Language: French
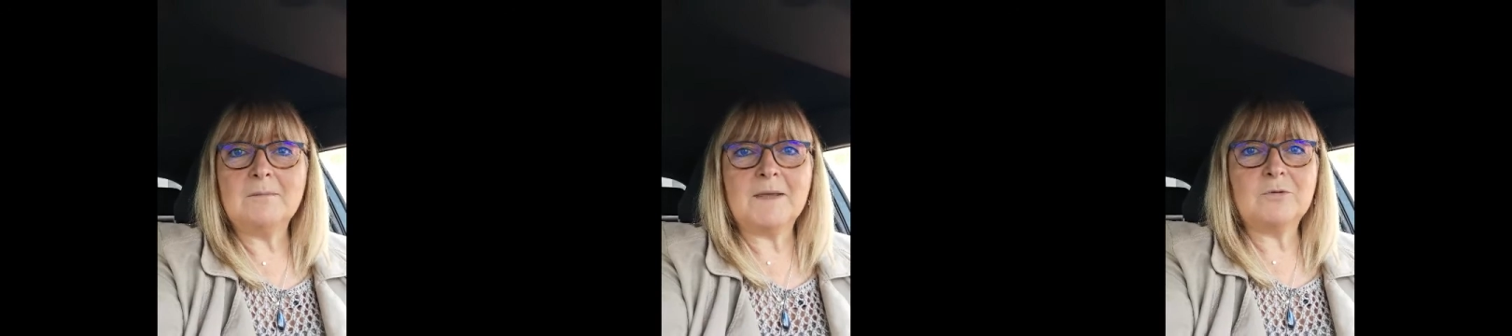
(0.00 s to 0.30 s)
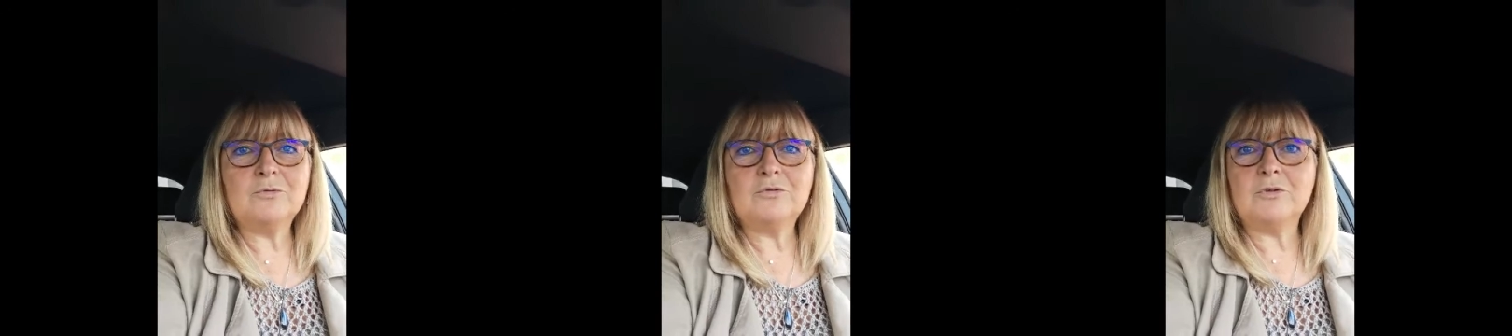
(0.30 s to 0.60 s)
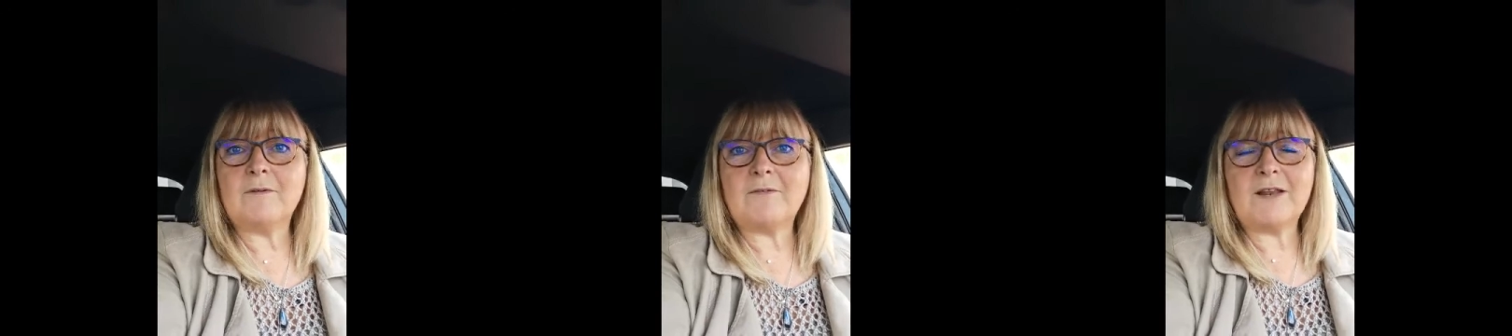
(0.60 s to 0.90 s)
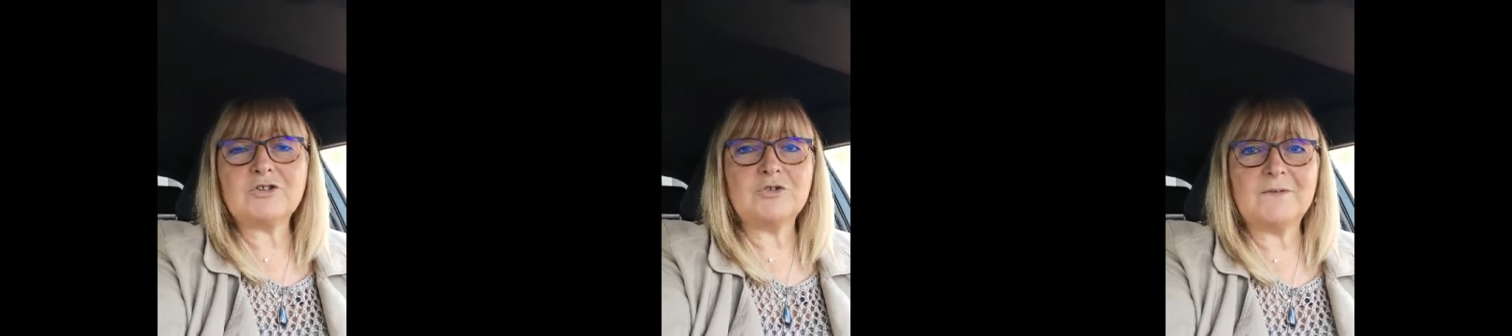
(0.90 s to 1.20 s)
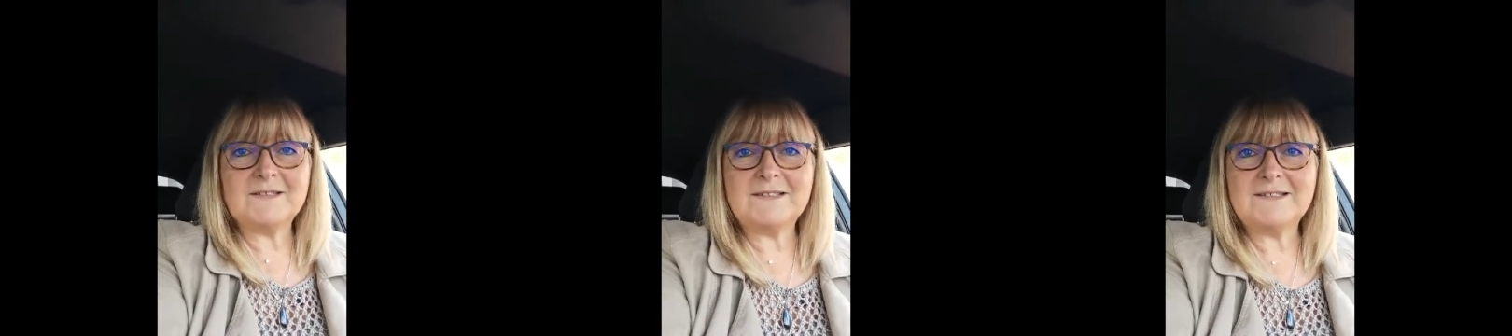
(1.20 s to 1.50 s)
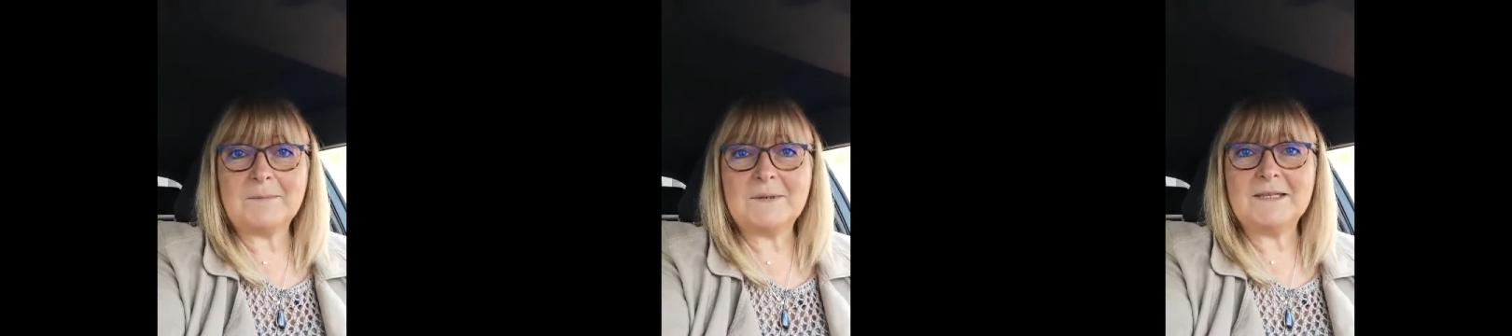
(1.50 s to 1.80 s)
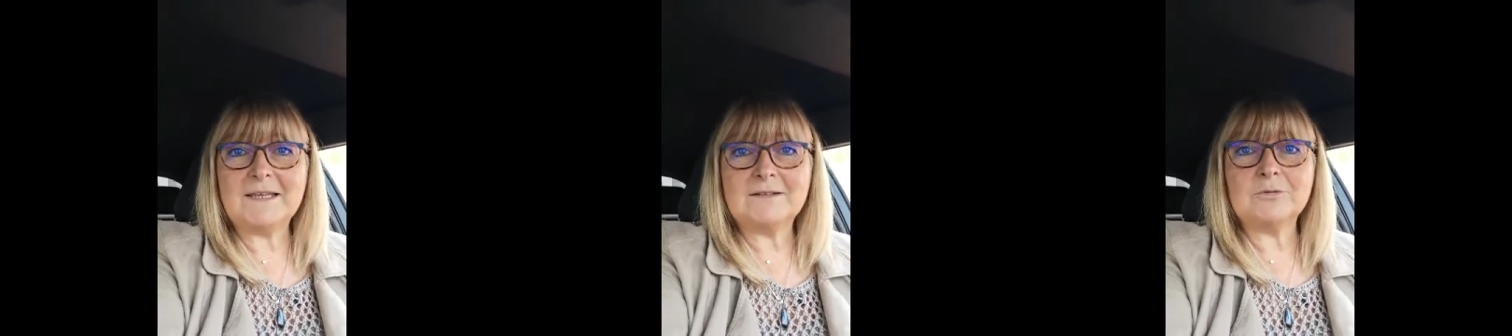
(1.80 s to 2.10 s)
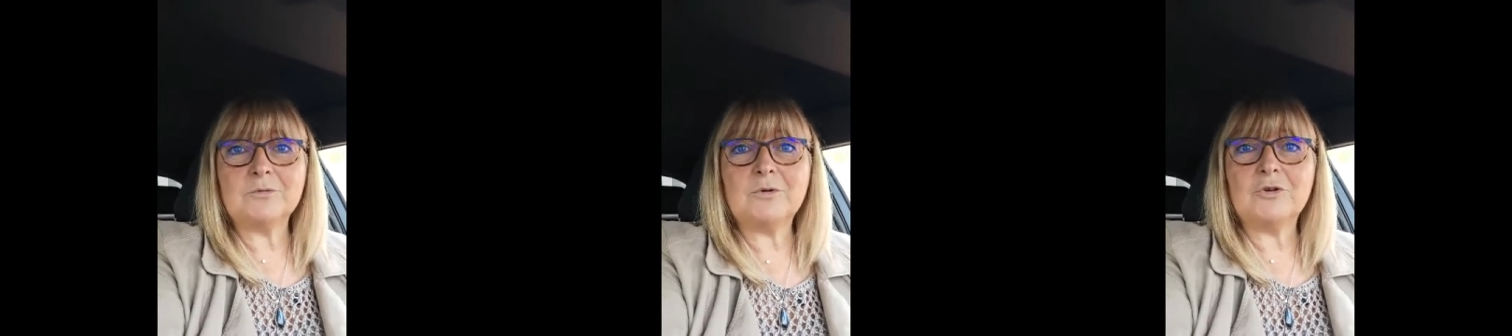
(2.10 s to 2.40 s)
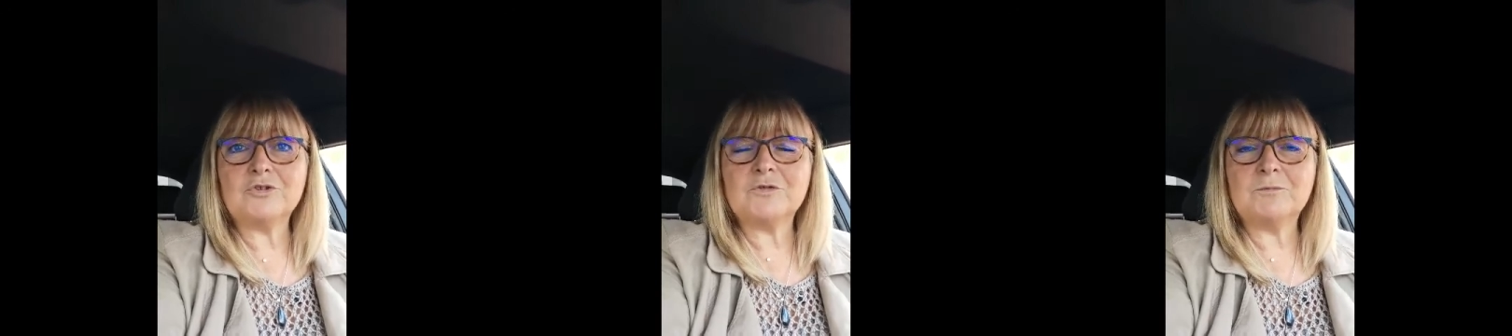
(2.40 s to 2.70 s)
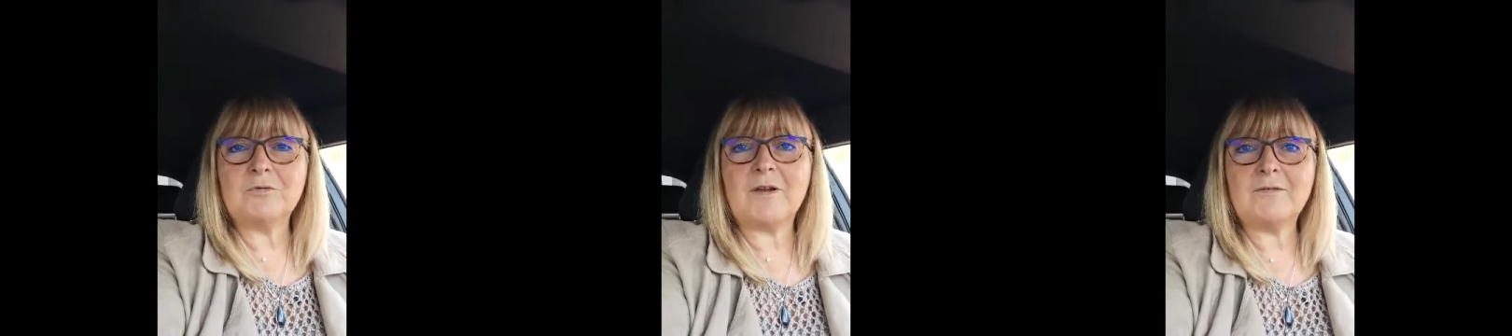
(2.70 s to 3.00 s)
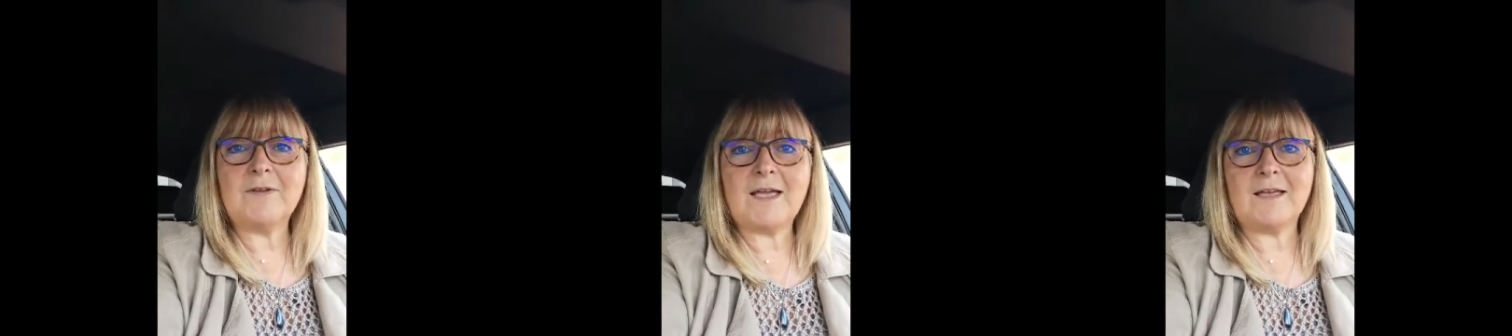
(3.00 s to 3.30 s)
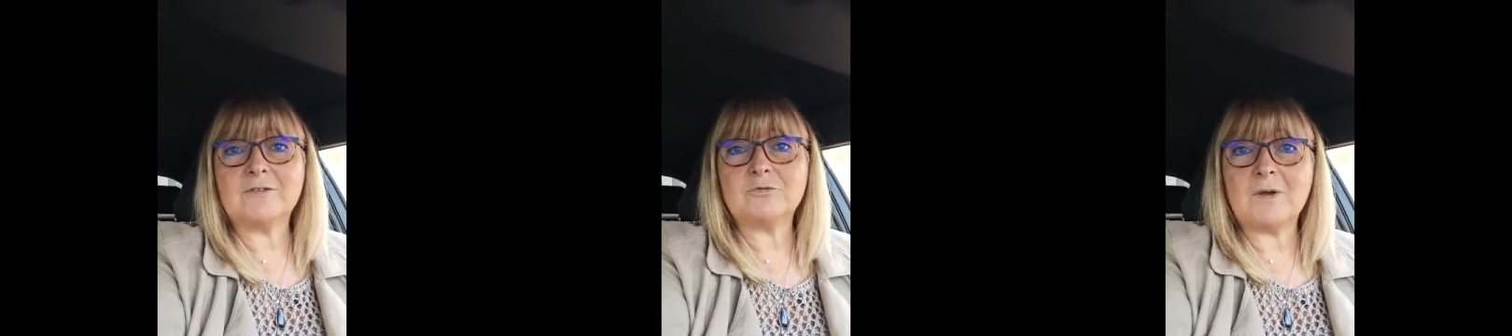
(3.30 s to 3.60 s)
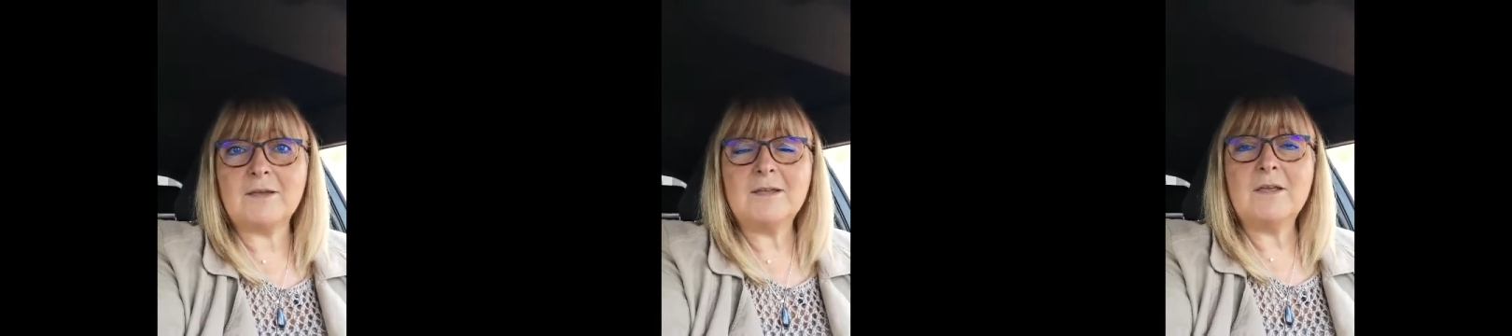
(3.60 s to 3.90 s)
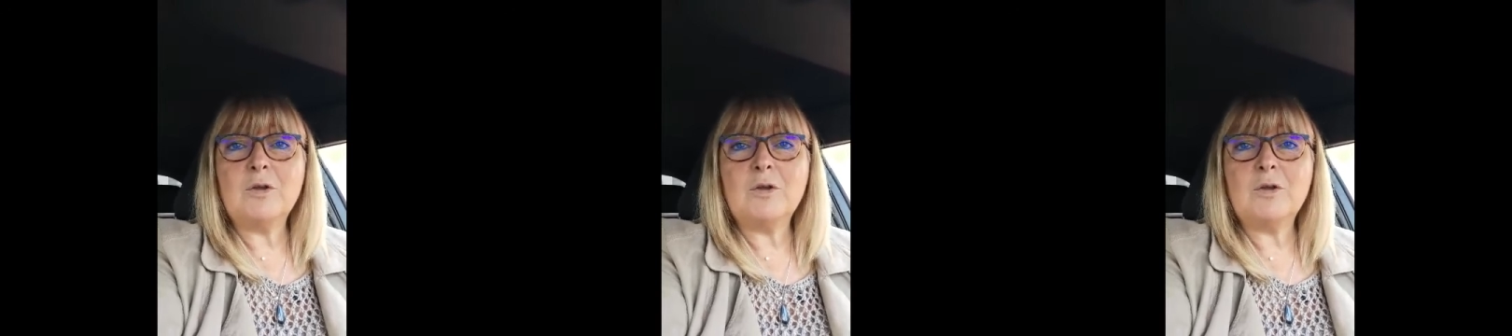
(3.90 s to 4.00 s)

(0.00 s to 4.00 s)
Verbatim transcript: bah écoute, il va falloir que je te fasse des applications, je vais pouvoir faire un soin